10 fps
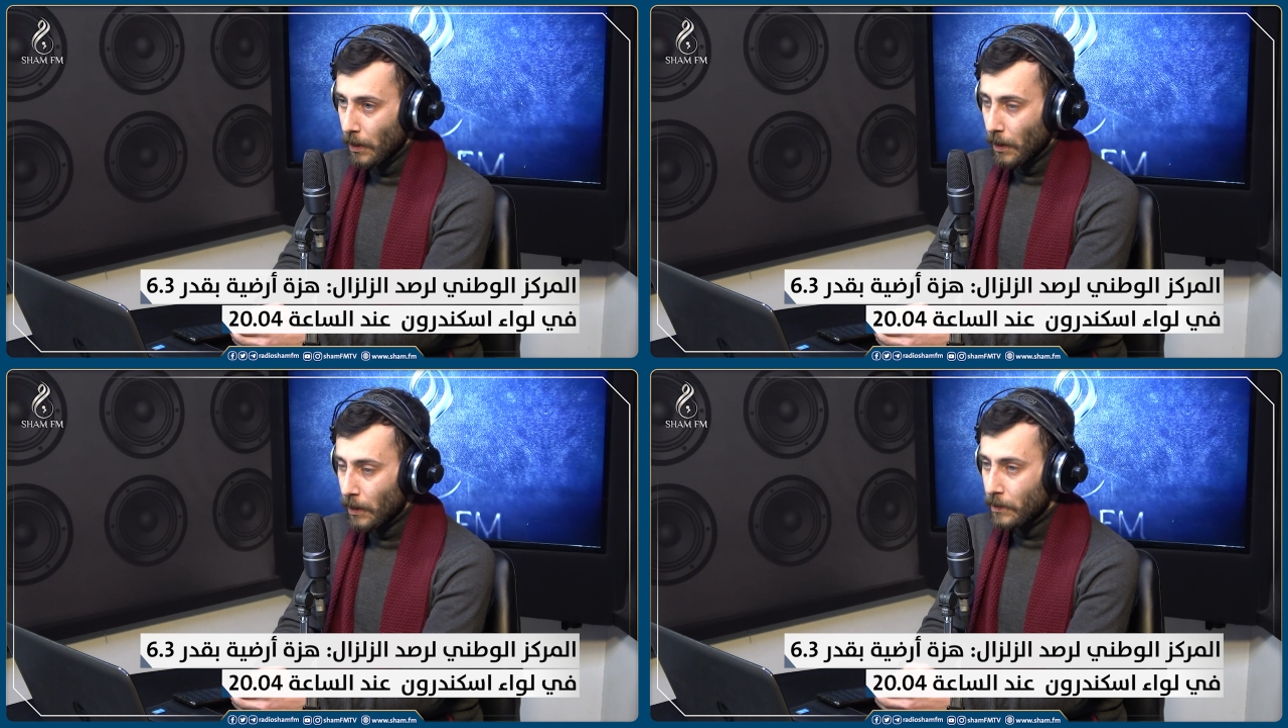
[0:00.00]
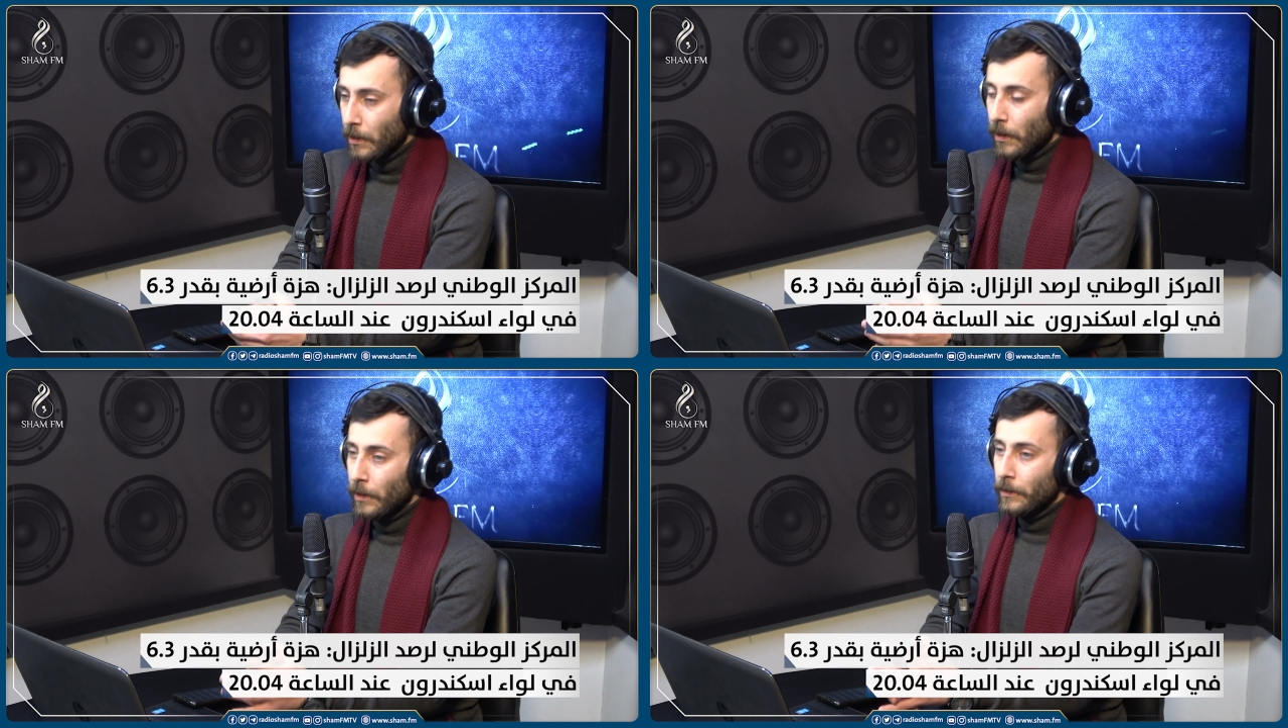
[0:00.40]

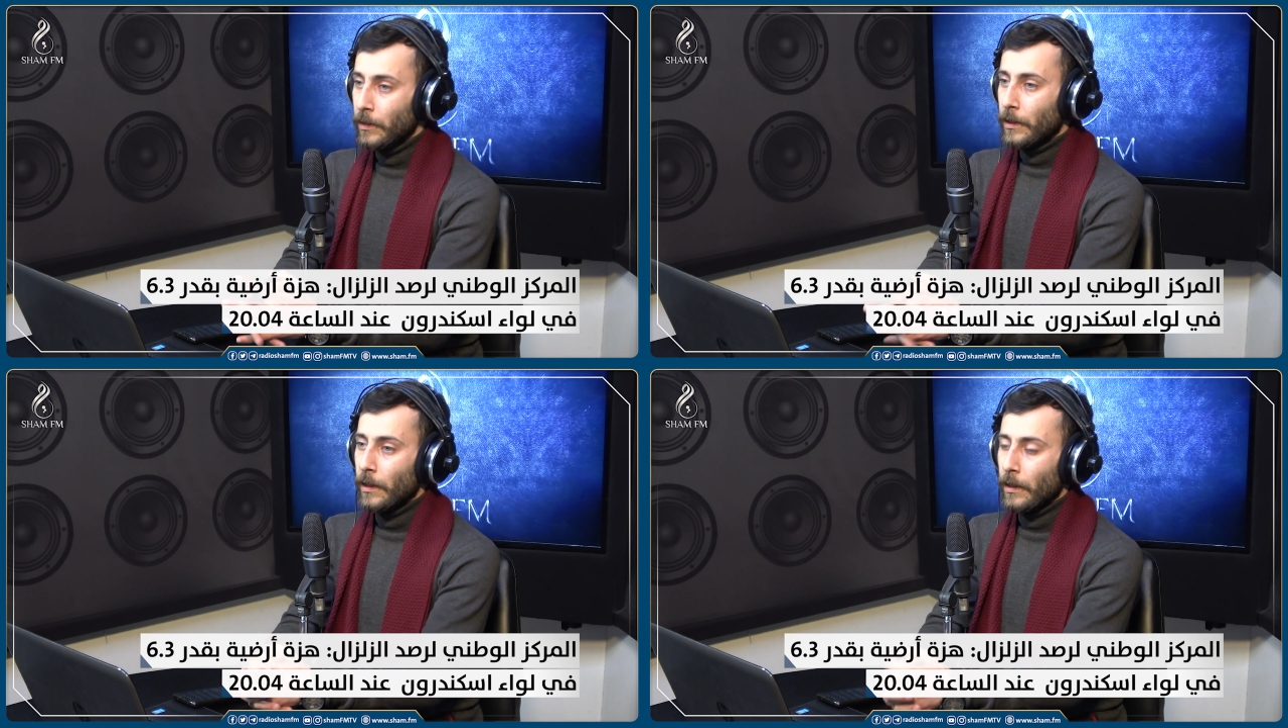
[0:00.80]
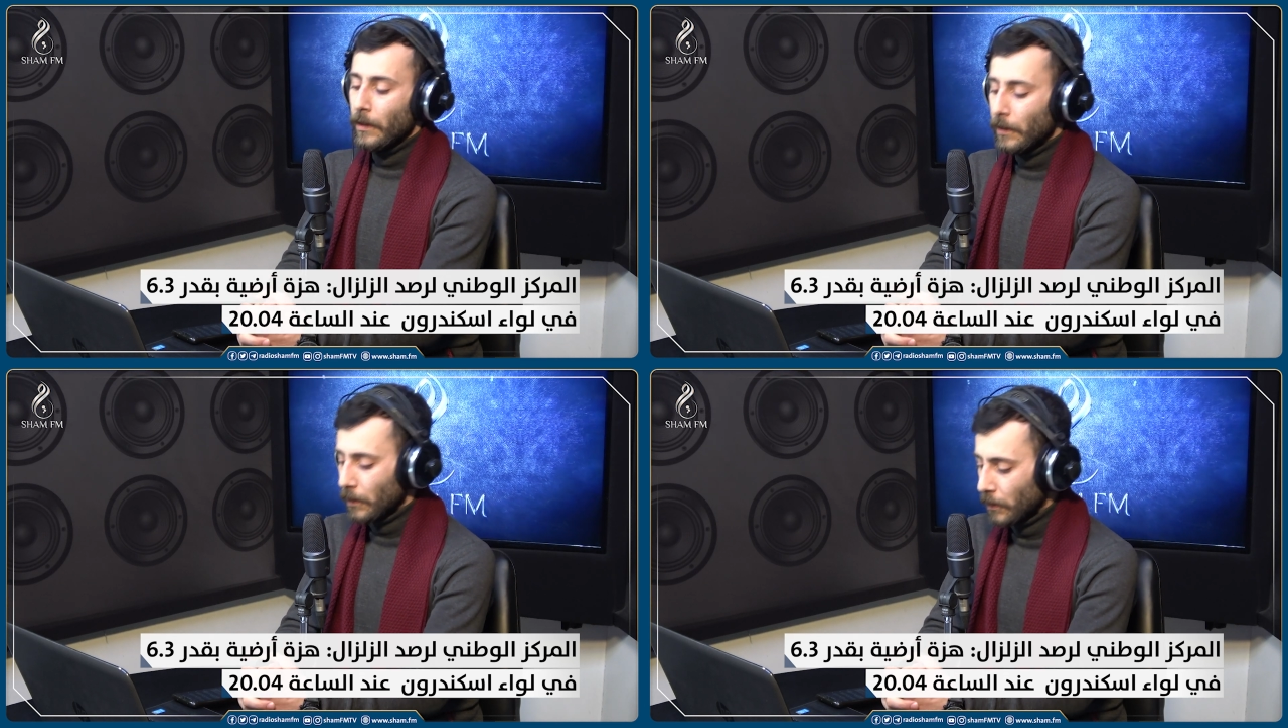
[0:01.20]
هزة أرضية
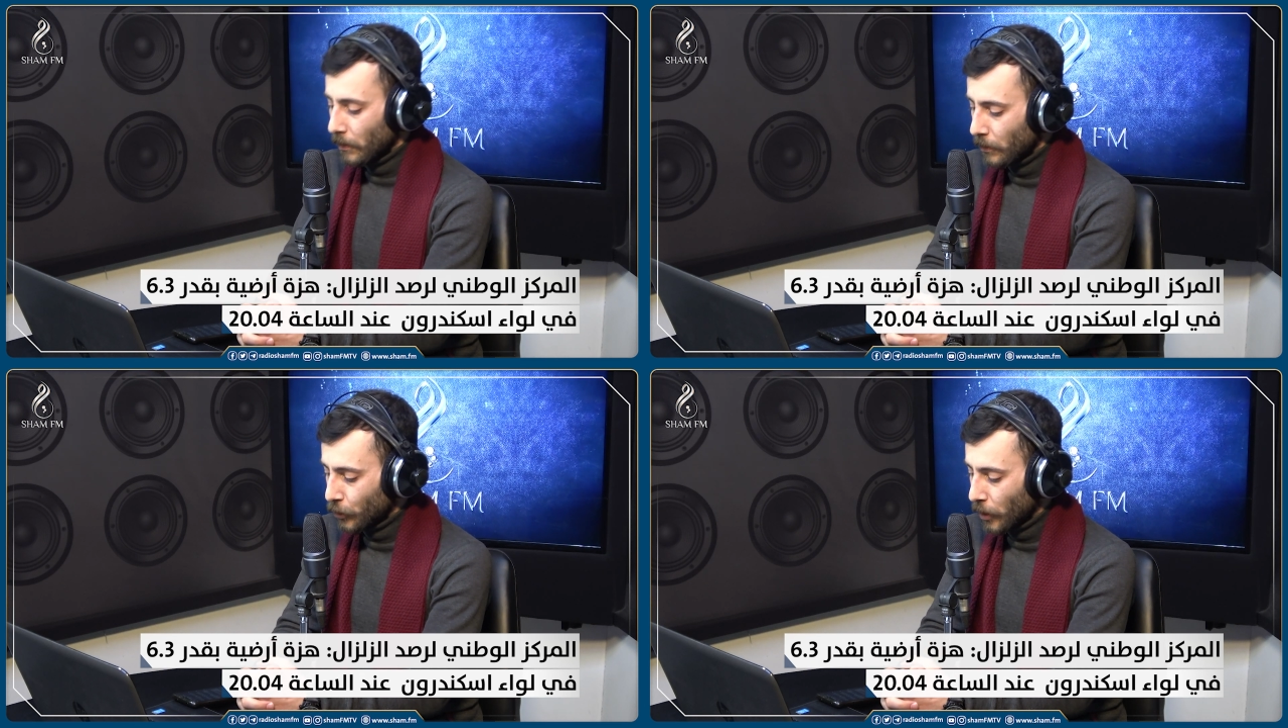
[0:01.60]
آه،